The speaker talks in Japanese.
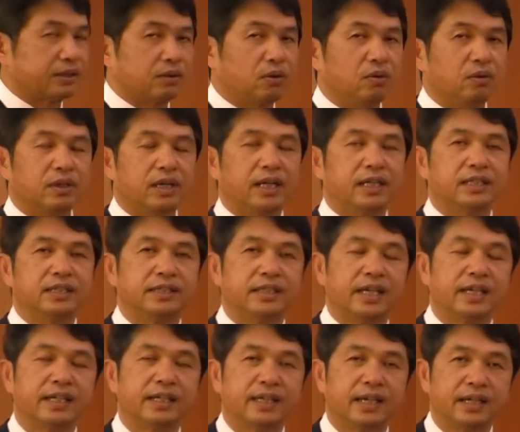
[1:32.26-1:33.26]
今回
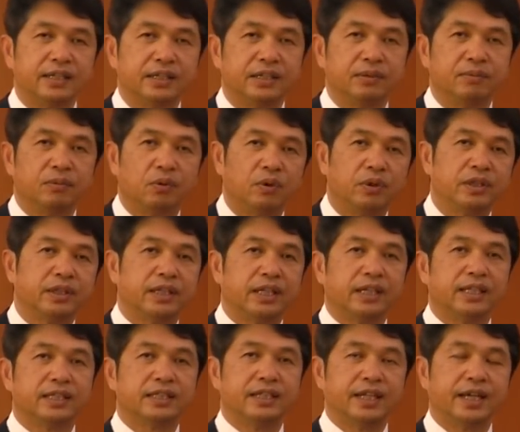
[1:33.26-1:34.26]
全県において
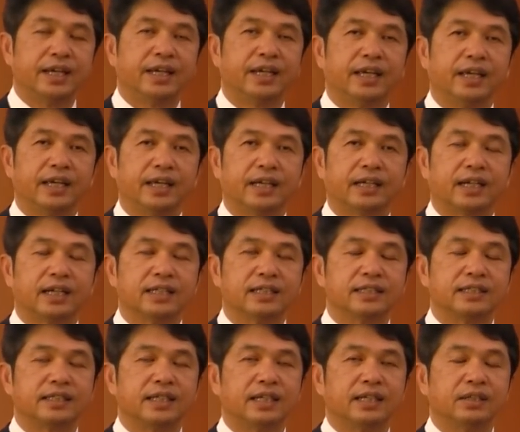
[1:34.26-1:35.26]
ですね
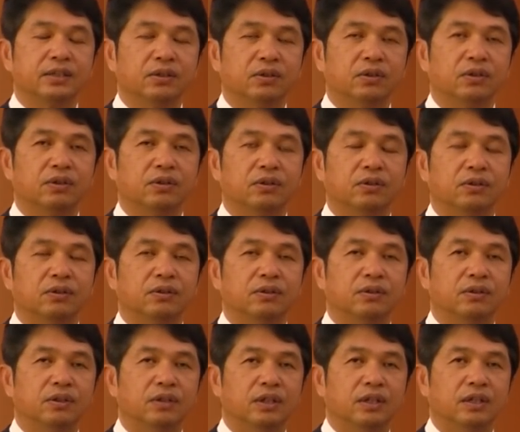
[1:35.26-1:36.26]
感染
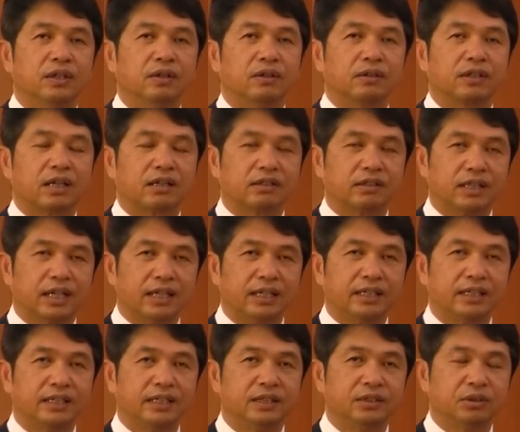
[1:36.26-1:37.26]
の拡
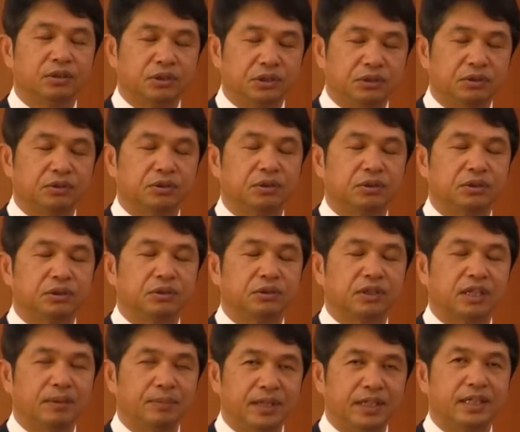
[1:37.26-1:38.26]
大措置の措置
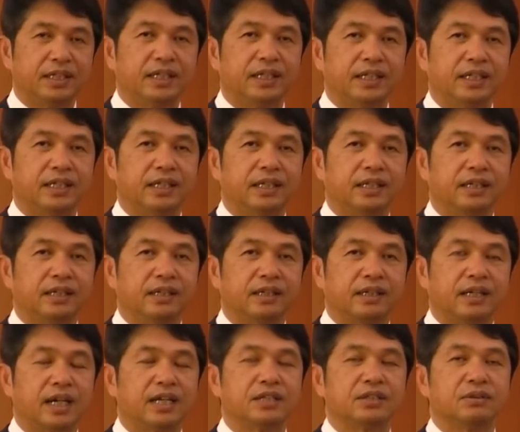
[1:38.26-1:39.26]
のため
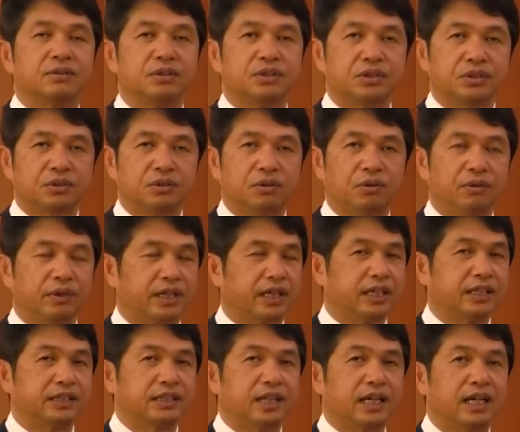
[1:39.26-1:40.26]
に外出の自粛をお
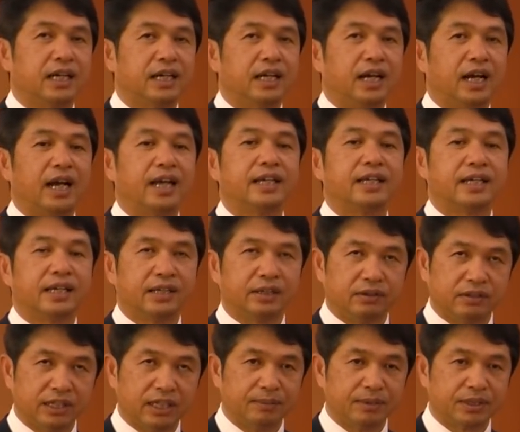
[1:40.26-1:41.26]
願いした背景
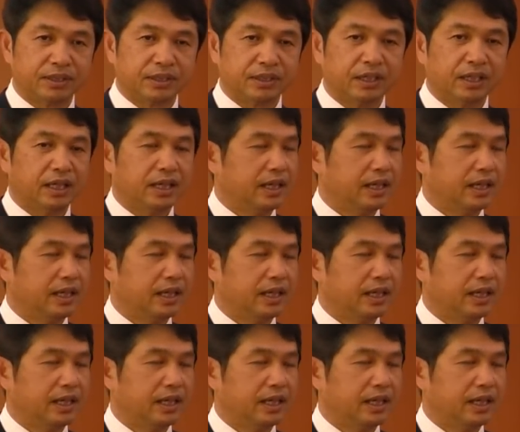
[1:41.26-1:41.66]
でございます。